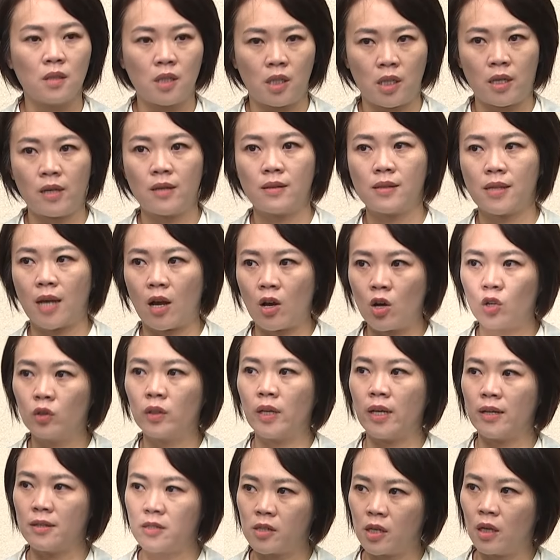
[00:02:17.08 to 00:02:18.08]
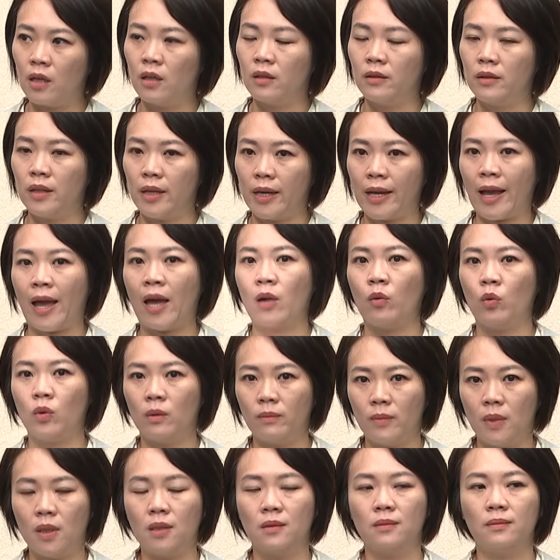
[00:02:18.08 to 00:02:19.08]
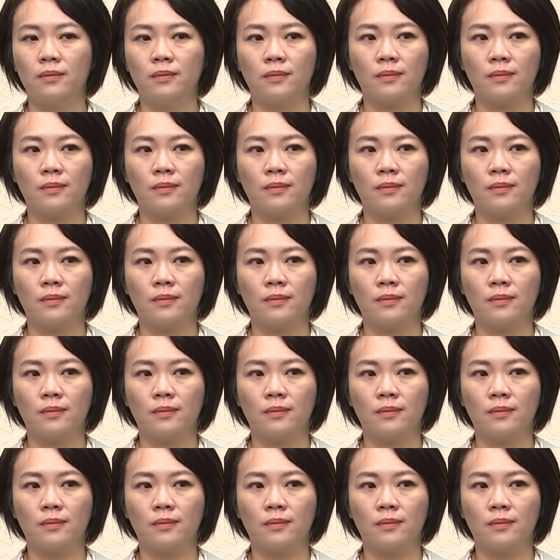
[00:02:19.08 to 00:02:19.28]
今天早上凌晨离开我们。